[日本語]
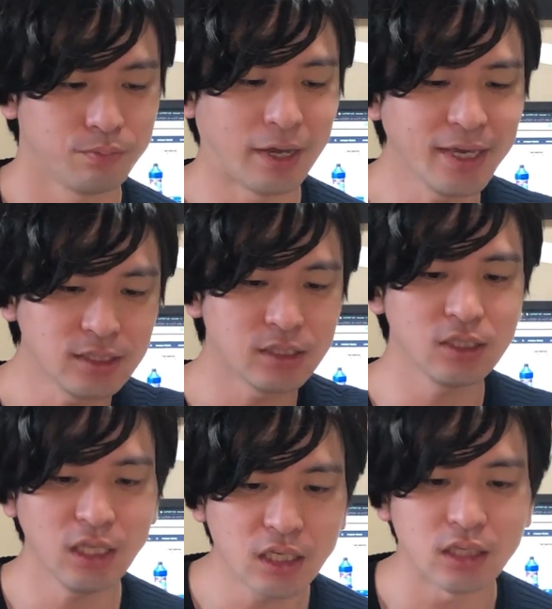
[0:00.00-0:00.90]
バケツ
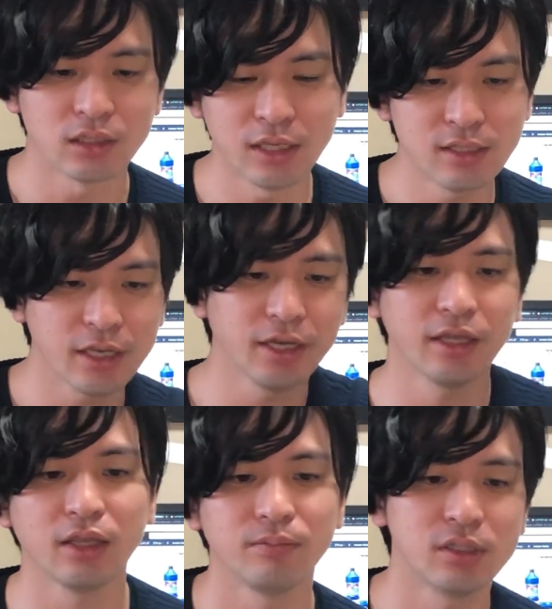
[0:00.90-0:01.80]
に洗剤入
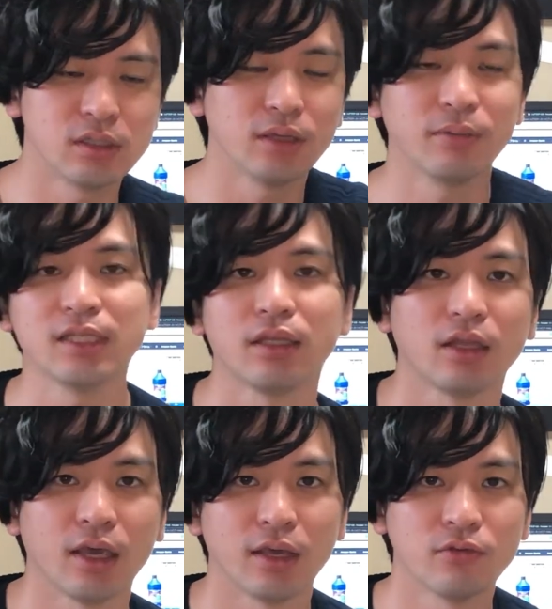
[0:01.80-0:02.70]
れて水で混ぜ
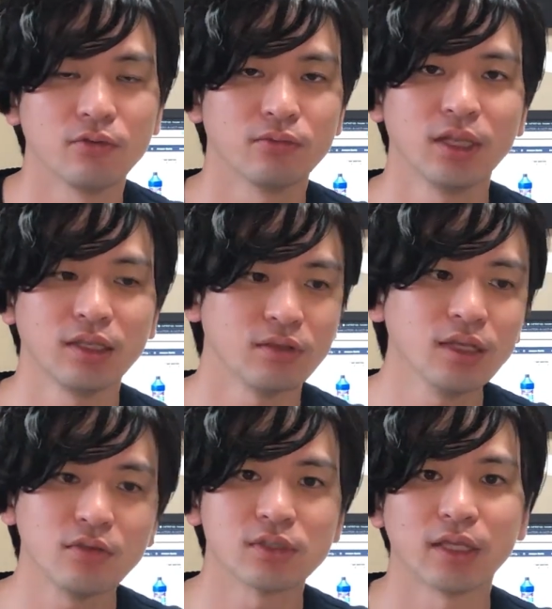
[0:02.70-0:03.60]
て、そのななんてい
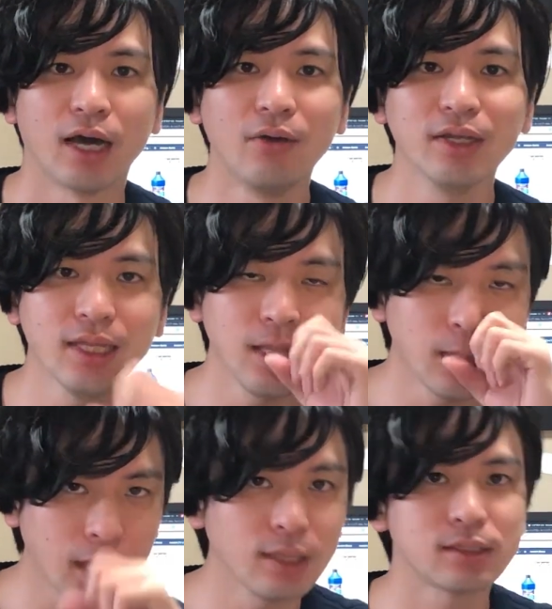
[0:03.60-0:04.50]
うんですかね、泡
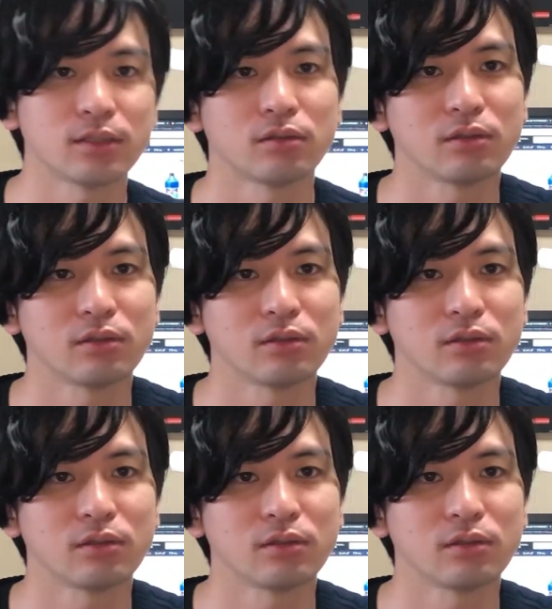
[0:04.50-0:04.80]
立てて、